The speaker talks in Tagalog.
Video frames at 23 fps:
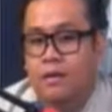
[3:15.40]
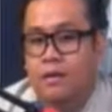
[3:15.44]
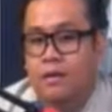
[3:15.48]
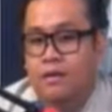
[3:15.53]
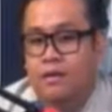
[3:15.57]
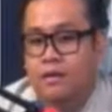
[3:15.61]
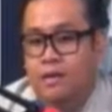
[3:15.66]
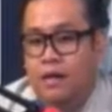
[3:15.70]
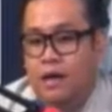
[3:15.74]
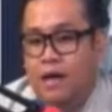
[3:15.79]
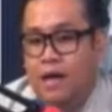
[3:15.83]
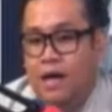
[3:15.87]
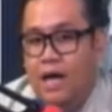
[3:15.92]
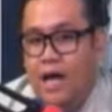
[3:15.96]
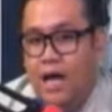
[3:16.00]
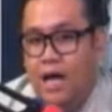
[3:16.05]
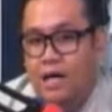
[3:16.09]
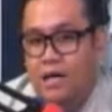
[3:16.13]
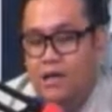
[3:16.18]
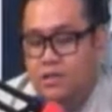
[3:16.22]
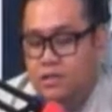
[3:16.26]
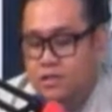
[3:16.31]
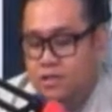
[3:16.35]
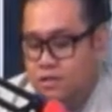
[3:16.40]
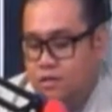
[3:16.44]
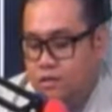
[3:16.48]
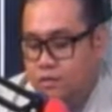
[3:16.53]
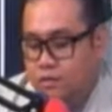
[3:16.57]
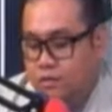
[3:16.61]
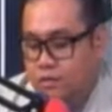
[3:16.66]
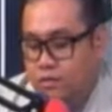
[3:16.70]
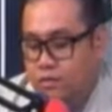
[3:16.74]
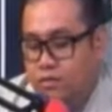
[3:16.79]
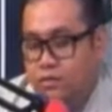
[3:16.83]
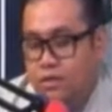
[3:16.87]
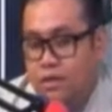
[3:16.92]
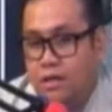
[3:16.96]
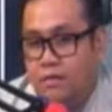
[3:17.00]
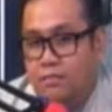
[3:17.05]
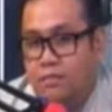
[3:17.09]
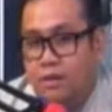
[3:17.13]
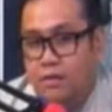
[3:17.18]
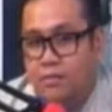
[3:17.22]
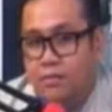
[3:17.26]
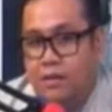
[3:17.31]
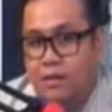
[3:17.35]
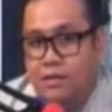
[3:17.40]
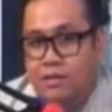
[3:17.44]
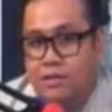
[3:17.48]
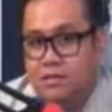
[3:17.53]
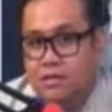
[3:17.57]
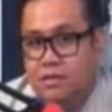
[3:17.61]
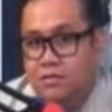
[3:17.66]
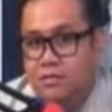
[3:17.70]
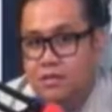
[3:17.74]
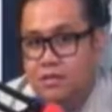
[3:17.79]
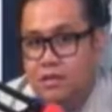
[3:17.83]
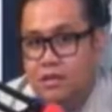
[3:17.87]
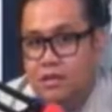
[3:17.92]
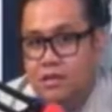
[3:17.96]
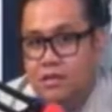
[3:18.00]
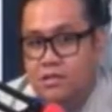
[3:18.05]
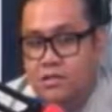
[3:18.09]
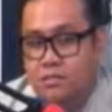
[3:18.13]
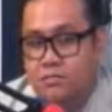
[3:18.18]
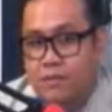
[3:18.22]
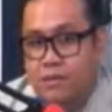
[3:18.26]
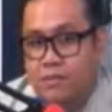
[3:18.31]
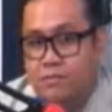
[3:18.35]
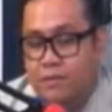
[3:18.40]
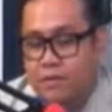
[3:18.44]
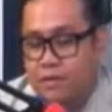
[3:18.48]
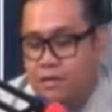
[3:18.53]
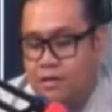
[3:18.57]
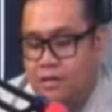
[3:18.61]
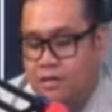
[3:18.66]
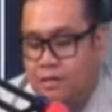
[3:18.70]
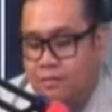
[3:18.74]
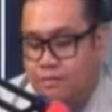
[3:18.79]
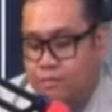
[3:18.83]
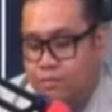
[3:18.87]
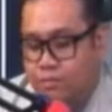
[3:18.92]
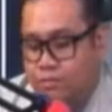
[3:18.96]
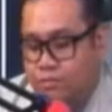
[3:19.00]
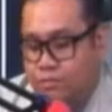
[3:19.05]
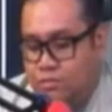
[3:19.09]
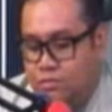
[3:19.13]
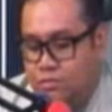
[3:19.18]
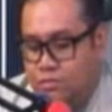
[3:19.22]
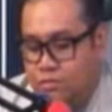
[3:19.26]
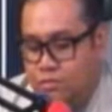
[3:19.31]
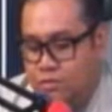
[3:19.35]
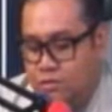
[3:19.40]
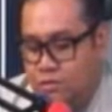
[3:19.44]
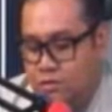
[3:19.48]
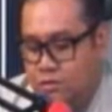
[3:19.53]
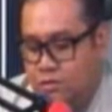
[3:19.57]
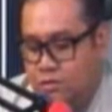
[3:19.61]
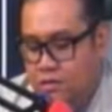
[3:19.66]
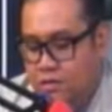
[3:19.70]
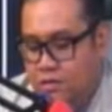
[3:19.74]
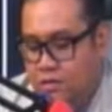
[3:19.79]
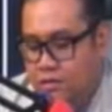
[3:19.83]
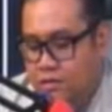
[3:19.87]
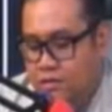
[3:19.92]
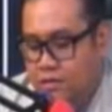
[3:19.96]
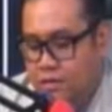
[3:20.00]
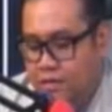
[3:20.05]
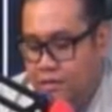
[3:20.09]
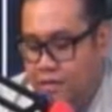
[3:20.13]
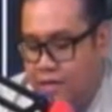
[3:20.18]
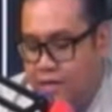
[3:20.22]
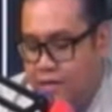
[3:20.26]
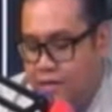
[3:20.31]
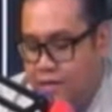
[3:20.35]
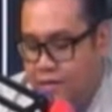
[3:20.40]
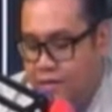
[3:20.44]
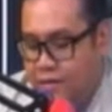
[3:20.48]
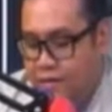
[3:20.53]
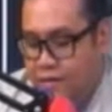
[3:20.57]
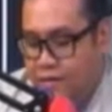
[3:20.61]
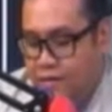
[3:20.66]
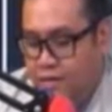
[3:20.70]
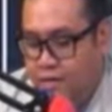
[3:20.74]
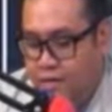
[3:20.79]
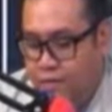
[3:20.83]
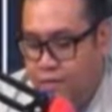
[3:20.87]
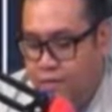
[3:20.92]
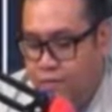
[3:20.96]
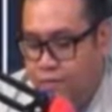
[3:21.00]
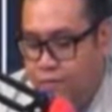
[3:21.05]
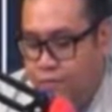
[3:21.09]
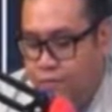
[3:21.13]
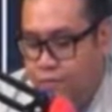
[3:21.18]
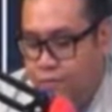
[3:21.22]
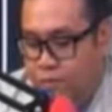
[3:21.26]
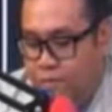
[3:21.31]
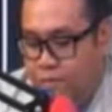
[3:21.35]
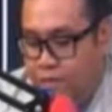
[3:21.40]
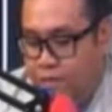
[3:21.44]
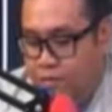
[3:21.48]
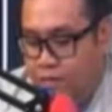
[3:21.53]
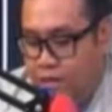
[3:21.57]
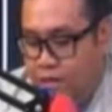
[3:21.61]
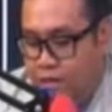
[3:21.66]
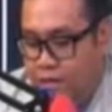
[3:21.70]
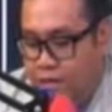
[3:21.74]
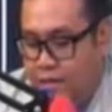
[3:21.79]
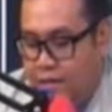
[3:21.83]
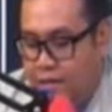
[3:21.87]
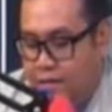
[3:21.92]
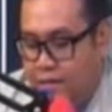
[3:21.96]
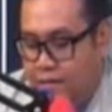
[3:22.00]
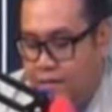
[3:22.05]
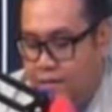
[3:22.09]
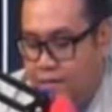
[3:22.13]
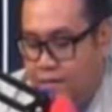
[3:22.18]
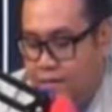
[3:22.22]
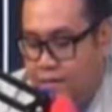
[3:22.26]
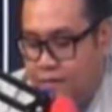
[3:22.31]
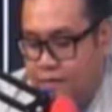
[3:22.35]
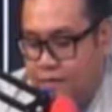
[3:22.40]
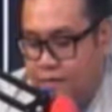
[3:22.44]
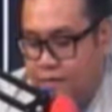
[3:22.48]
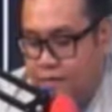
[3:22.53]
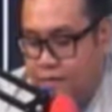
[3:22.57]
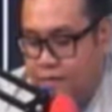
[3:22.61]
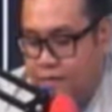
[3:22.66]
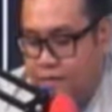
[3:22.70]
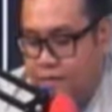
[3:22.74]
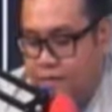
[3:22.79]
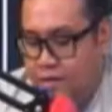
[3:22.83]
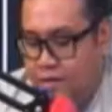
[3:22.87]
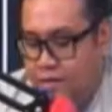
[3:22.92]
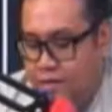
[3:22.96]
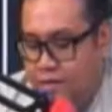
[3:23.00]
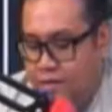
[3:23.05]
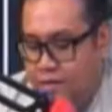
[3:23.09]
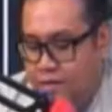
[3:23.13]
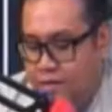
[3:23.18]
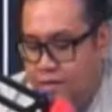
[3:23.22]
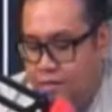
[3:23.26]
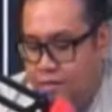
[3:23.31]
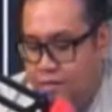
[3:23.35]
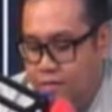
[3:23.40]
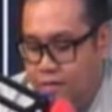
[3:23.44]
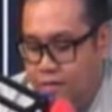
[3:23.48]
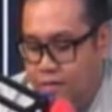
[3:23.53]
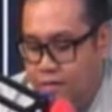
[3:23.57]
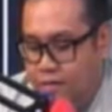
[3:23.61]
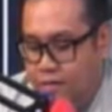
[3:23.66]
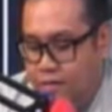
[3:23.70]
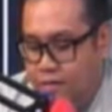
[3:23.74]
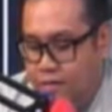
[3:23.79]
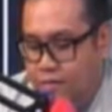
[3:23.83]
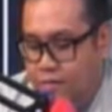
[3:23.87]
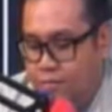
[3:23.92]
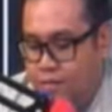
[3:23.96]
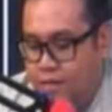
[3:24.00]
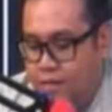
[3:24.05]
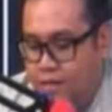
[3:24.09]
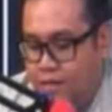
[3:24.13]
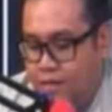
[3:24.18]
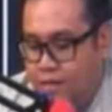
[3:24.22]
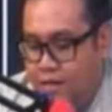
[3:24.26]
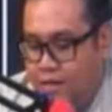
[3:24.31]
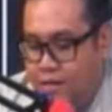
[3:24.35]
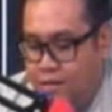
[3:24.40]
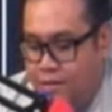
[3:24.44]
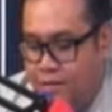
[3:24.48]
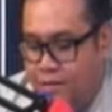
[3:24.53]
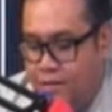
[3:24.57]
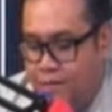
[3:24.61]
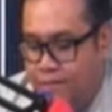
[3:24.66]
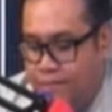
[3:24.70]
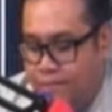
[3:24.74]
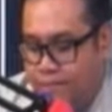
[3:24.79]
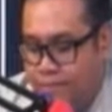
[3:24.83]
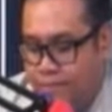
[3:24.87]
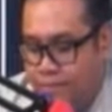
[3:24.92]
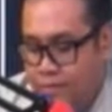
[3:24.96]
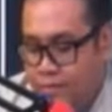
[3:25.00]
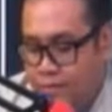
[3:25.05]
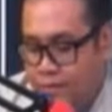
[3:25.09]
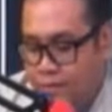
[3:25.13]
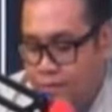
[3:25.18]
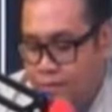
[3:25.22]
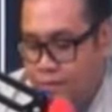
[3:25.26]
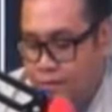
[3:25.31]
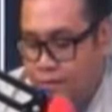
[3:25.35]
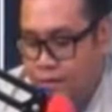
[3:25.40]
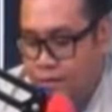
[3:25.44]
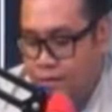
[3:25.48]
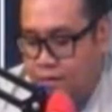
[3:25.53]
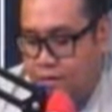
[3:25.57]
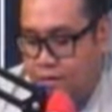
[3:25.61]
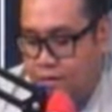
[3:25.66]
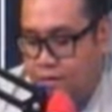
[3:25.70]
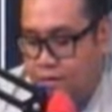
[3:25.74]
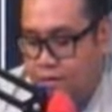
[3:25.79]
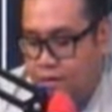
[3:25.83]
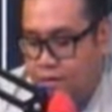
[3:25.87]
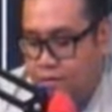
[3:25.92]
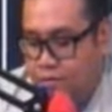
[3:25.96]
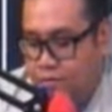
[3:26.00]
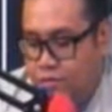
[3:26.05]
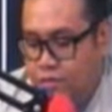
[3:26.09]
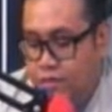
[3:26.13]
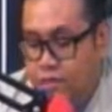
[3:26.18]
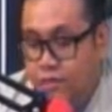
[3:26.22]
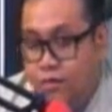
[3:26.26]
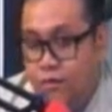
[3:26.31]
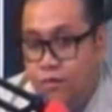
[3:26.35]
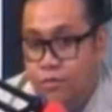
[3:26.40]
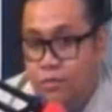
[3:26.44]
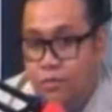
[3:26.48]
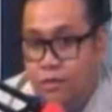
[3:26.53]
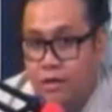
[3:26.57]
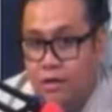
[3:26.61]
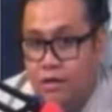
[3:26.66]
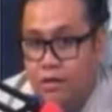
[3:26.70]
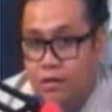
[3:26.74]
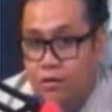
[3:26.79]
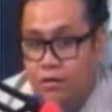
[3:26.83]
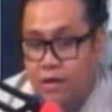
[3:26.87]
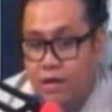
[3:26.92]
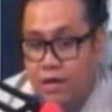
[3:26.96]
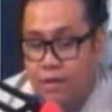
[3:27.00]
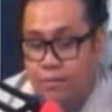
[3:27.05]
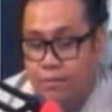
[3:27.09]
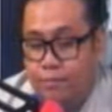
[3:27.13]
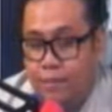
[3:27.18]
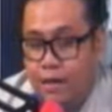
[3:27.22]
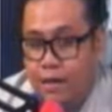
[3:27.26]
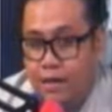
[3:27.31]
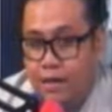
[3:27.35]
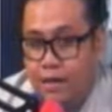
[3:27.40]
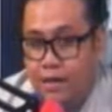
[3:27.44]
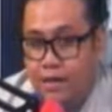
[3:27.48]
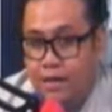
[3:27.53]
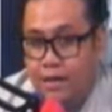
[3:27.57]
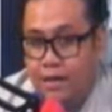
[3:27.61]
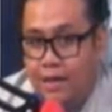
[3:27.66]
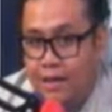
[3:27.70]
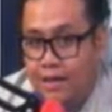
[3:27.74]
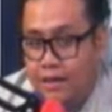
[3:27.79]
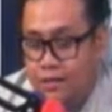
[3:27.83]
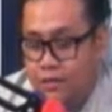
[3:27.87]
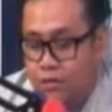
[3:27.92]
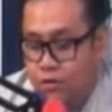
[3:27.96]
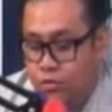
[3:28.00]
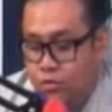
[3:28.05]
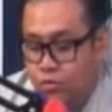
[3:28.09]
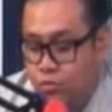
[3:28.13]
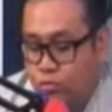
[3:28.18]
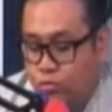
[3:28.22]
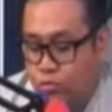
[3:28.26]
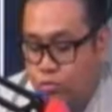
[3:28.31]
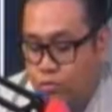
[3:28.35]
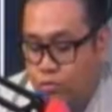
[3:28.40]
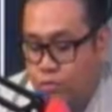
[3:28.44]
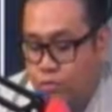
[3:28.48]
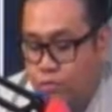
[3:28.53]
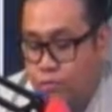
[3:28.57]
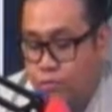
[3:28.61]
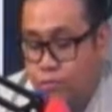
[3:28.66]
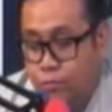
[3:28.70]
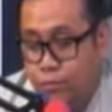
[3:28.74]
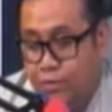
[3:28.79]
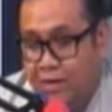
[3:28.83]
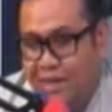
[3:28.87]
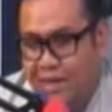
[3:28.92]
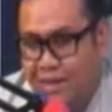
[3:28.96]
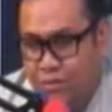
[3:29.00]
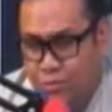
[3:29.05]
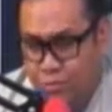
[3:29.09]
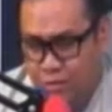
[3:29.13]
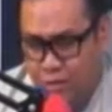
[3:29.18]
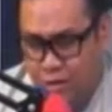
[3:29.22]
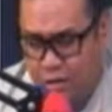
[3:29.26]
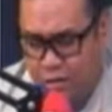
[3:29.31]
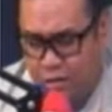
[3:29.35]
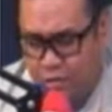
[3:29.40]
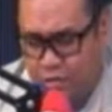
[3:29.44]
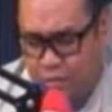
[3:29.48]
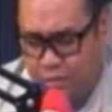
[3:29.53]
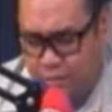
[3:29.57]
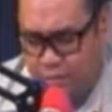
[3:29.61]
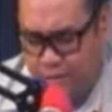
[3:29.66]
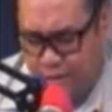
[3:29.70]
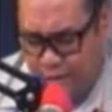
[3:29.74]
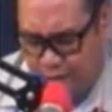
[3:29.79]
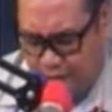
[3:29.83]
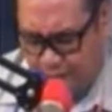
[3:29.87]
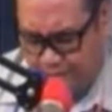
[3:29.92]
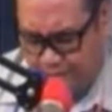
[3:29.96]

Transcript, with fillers: Uh, ah, aalisin daw ho yung trend, babaklasin yung relays at papalitan ng bus. Di ba? Iyon po yung panukala. Oh, eh tinitingnan ko eh ano ano mangyayari. Uh, tandaan ho ninyo yung yung M LRT2 yung mula ho dito sa may